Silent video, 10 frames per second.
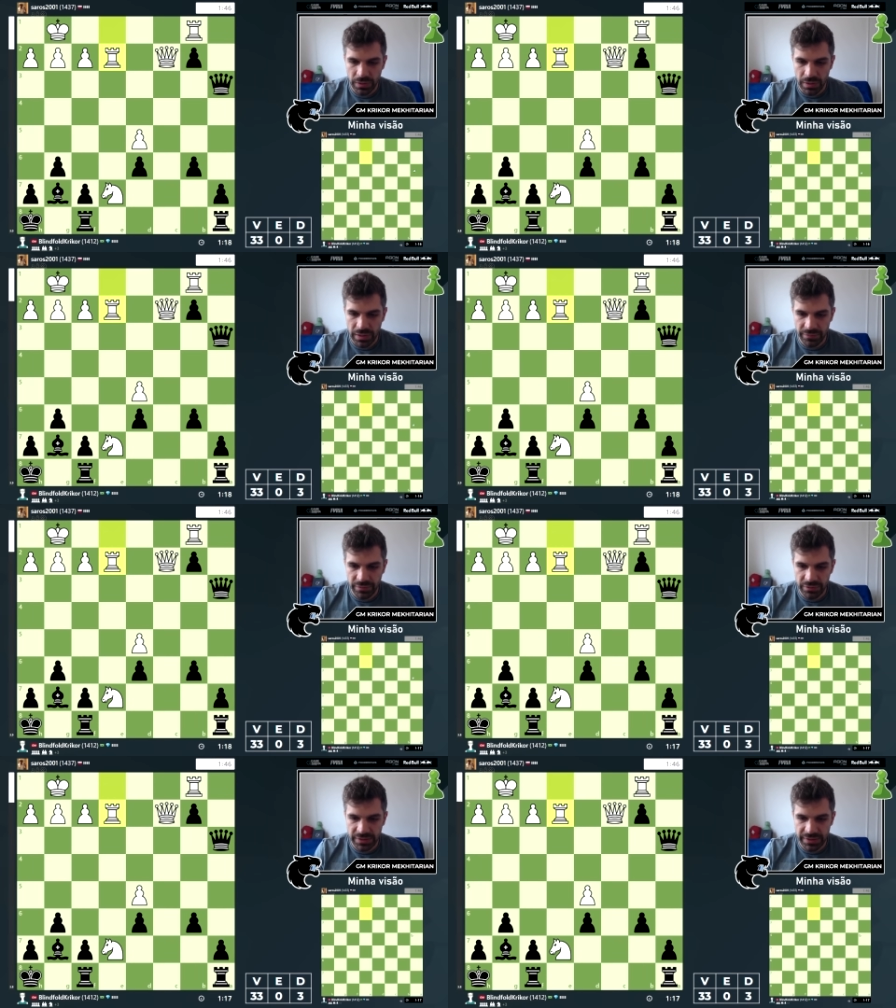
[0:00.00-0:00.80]

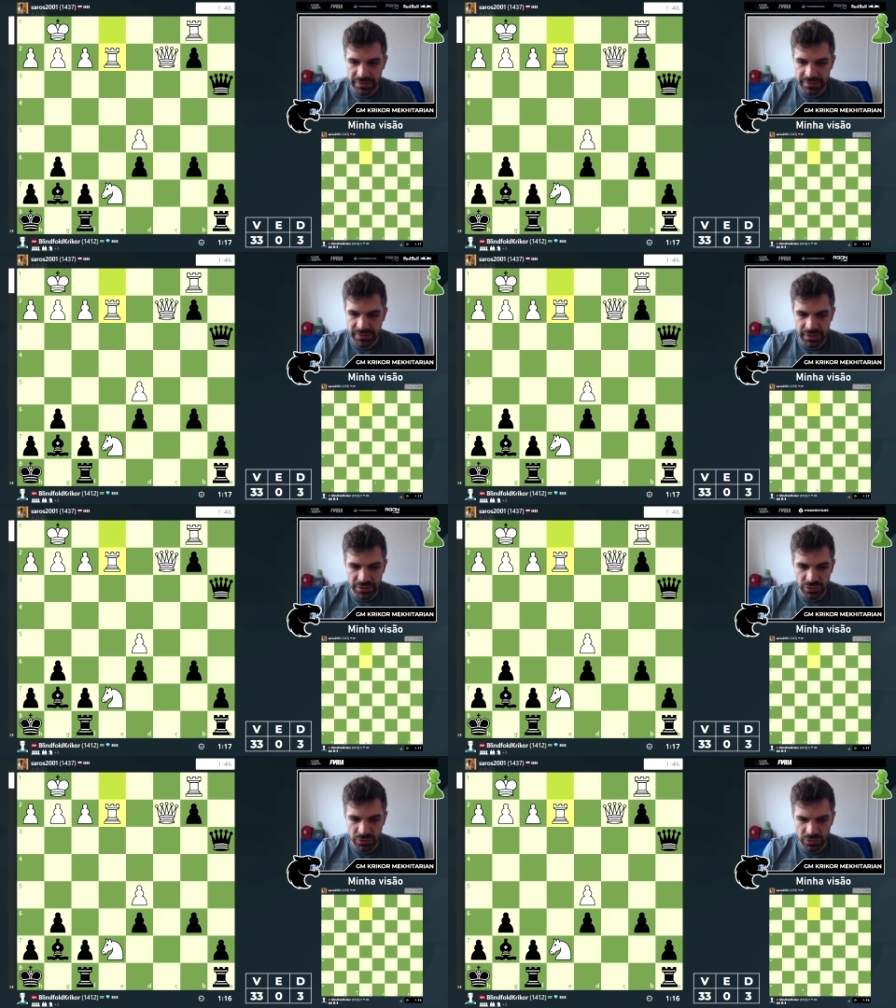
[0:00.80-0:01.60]
Cavalo tá em
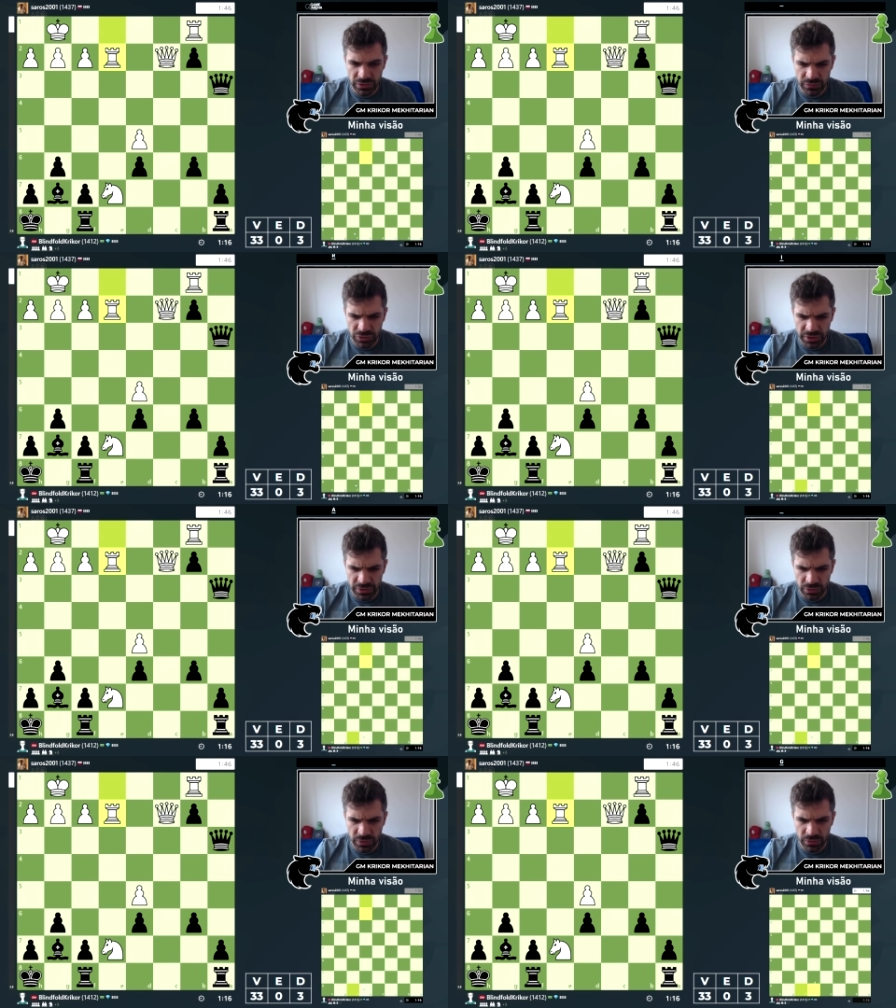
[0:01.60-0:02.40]
E7, torre 2, eu vou jogar
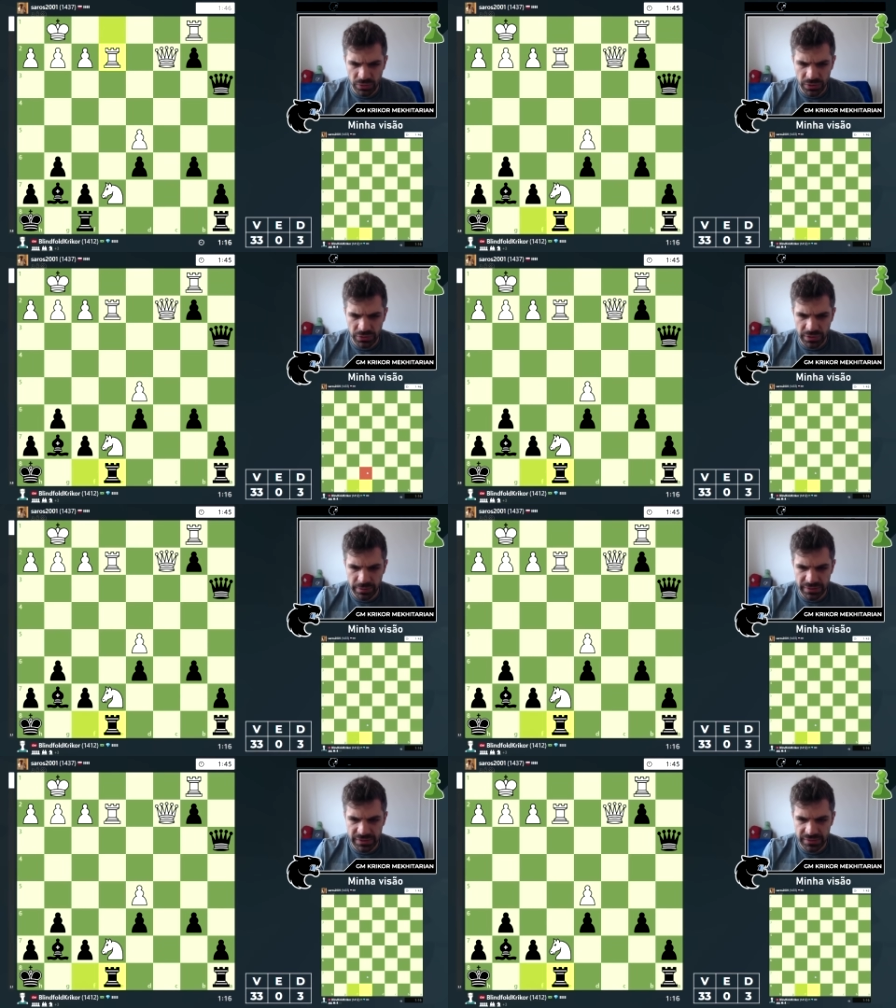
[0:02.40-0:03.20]
torre 8, cria
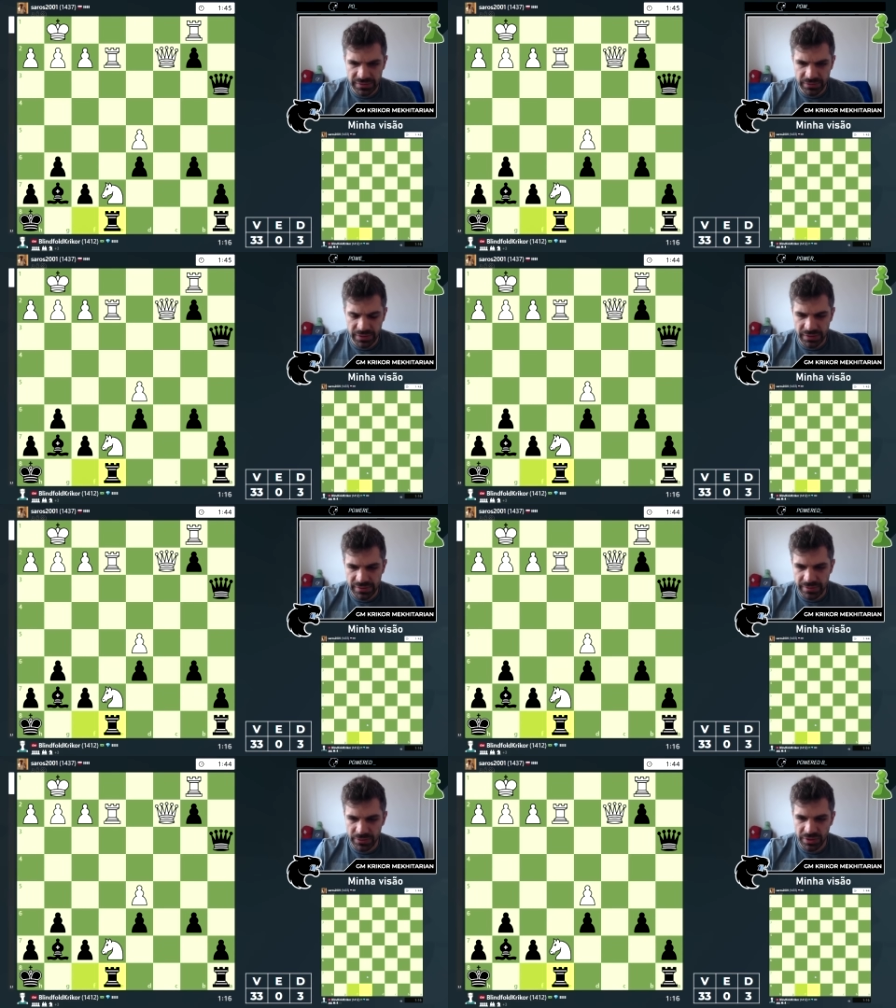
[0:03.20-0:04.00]
uma tensão aqui em
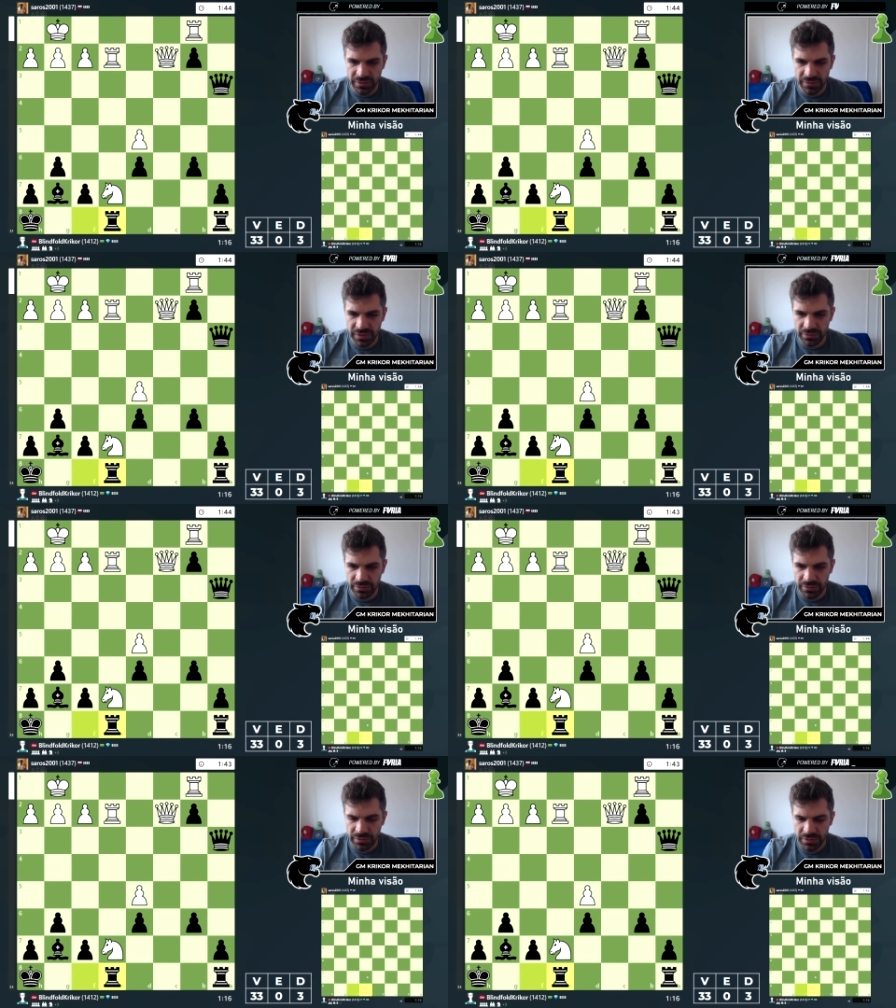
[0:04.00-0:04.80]
cima do cavalo.
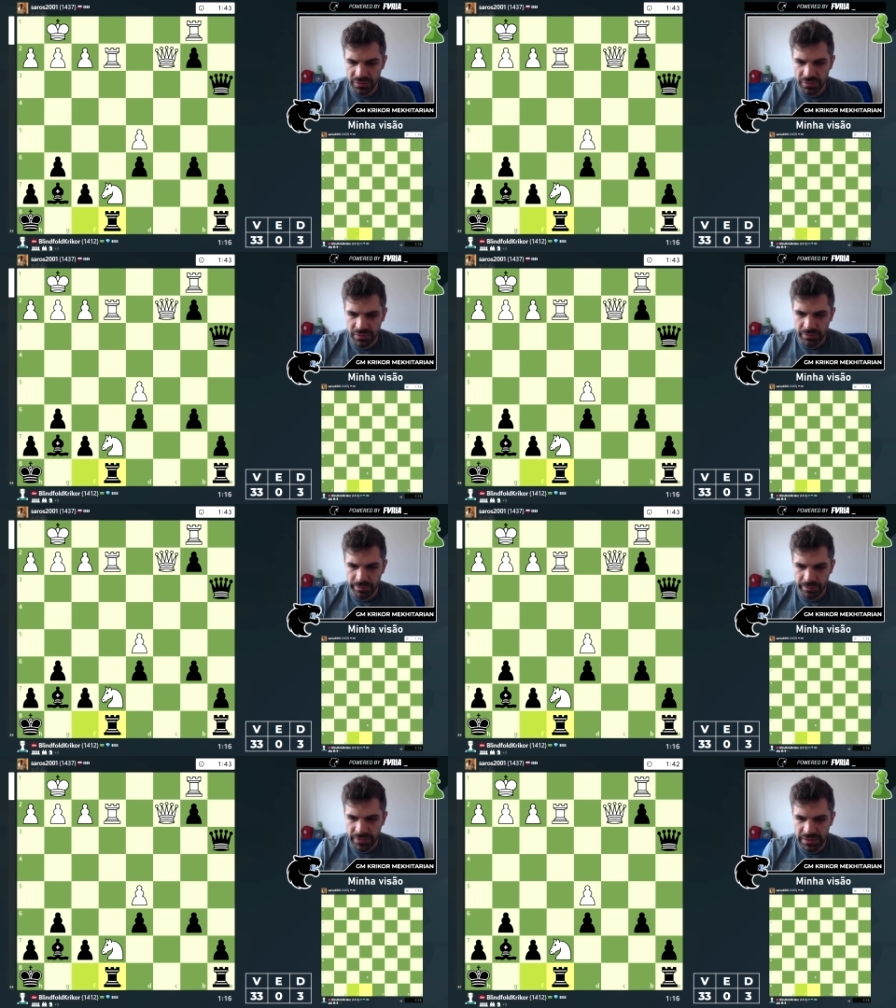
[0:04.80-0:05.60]

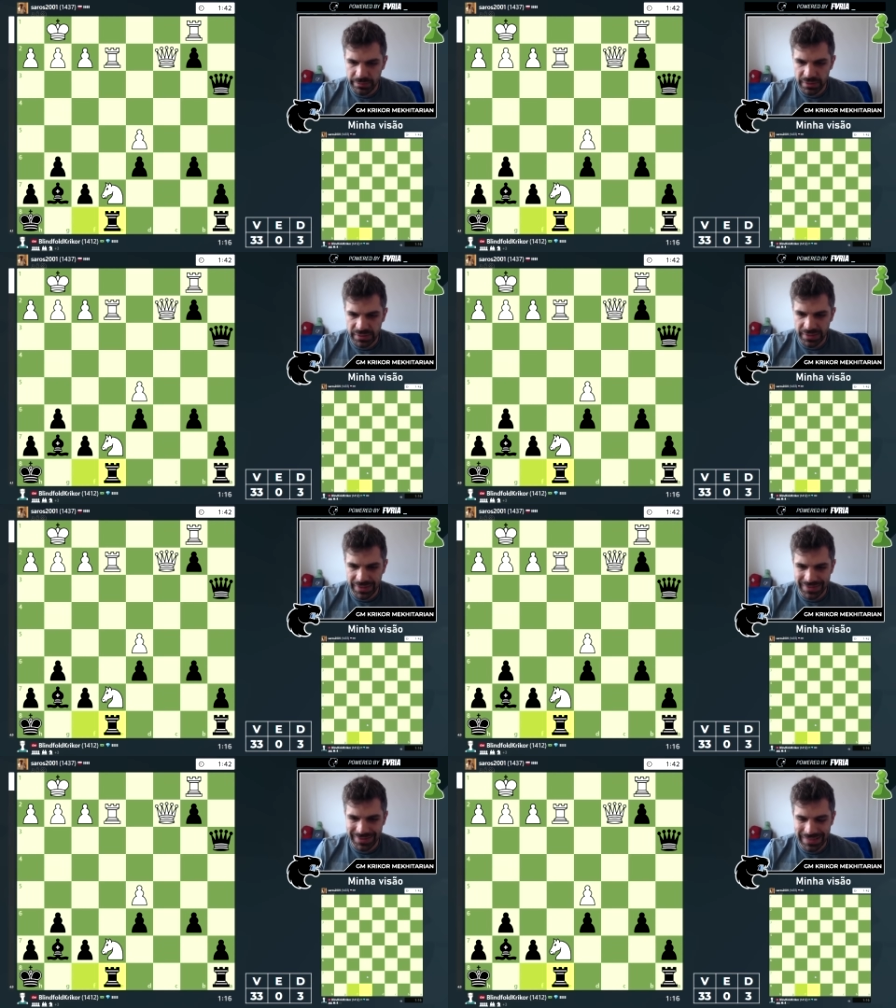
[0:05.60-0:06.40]
Minha dama tá em
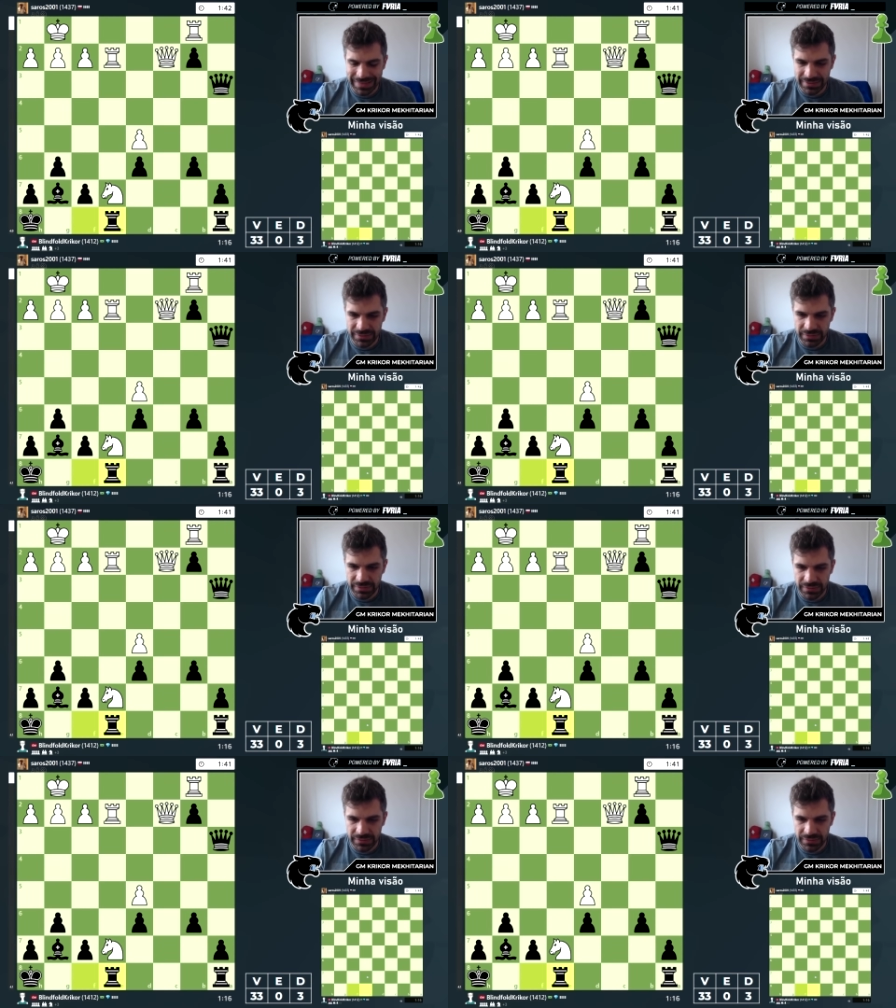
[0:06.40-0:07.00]
A3, né?